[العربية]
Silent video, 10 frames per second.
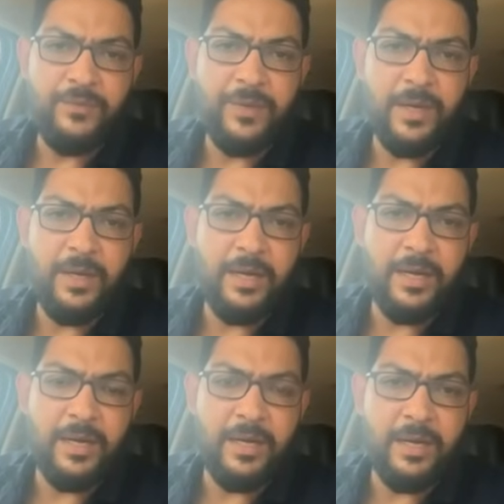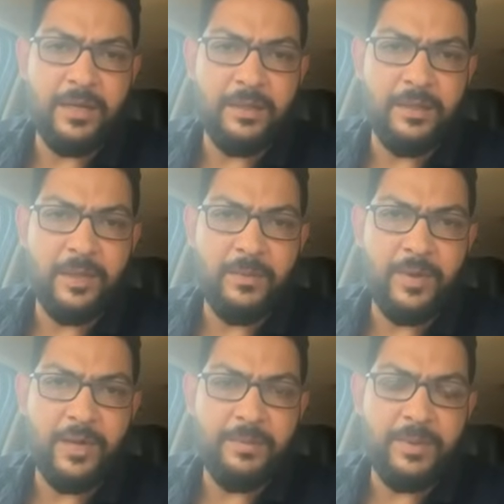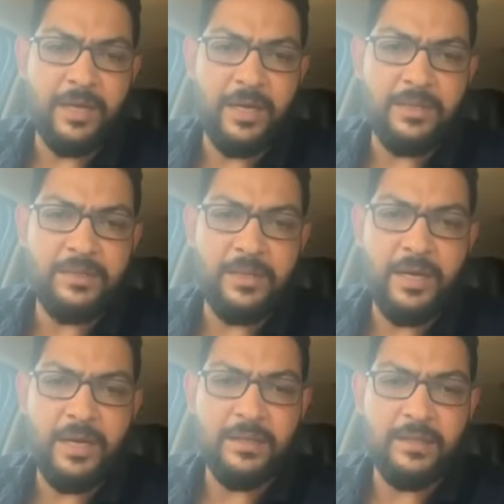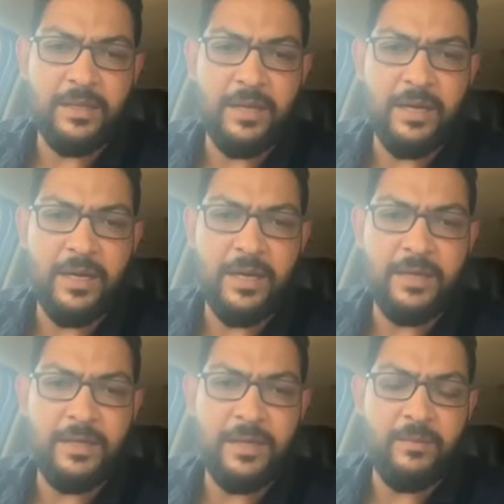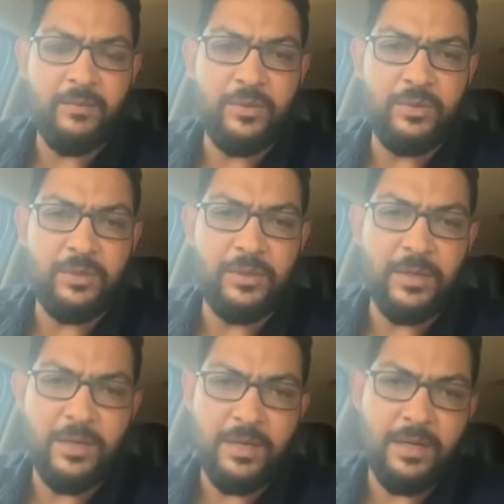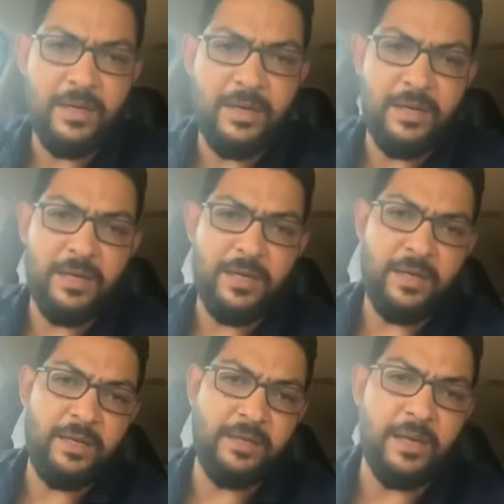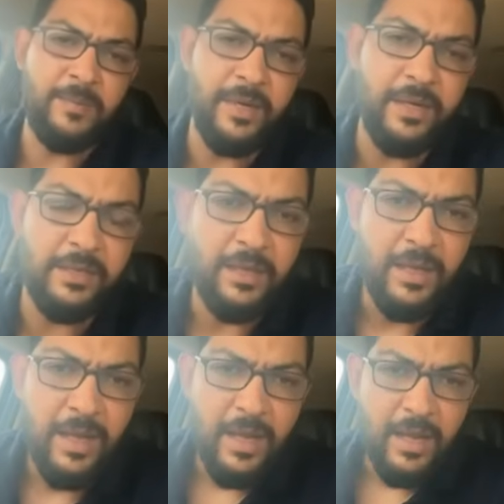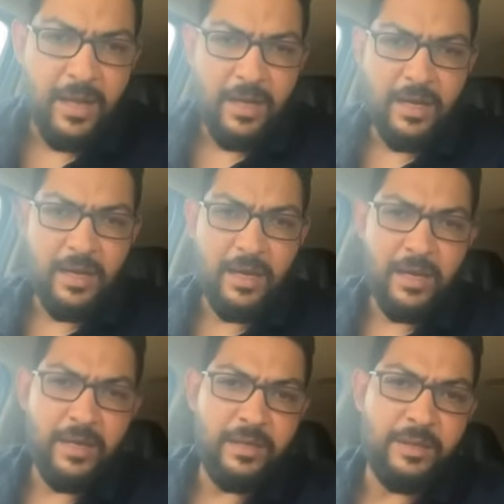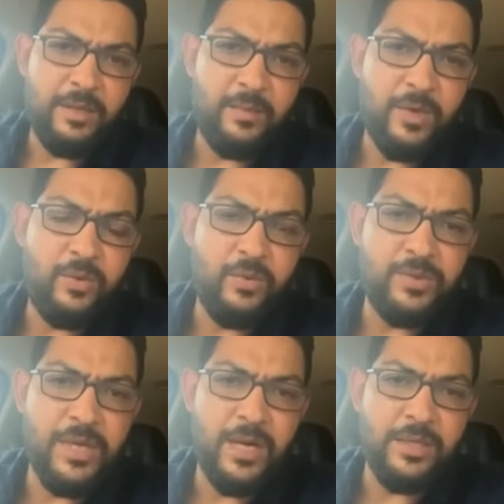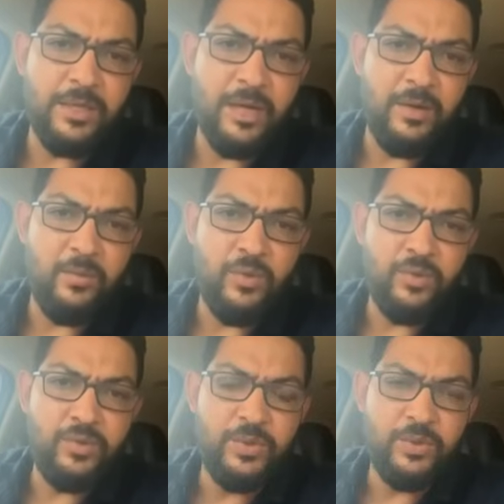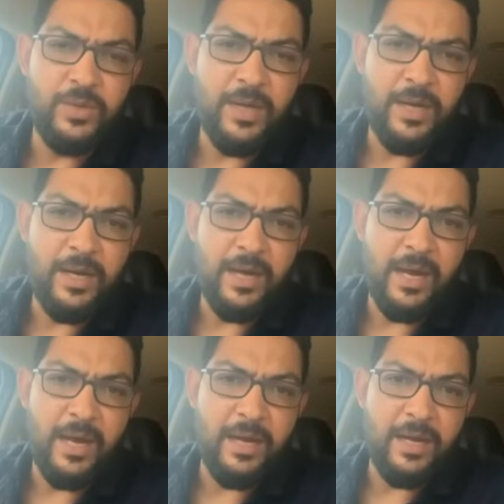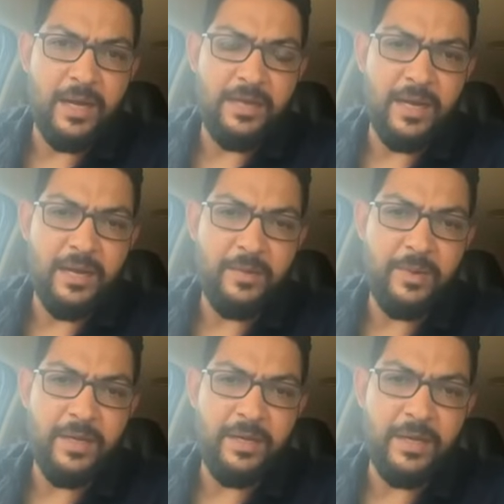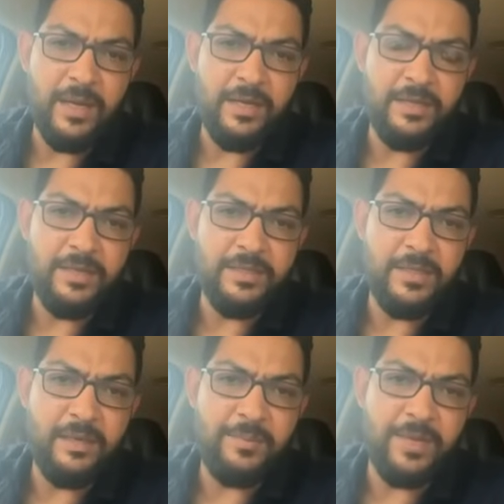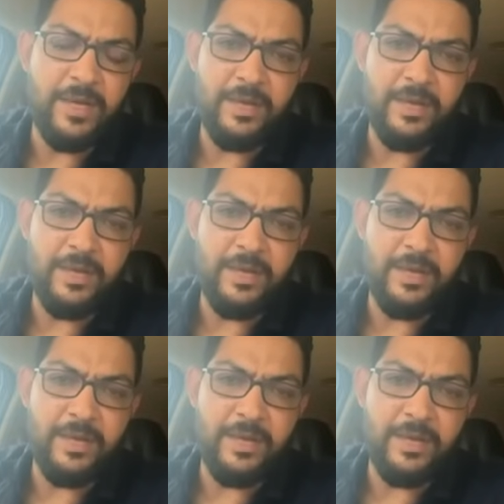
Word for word: شفنا الليلة الضربة بتاعت سلاح الطيران المت... اللي اتعملت آه، للتمركزات الموجودة على جانبين الجسر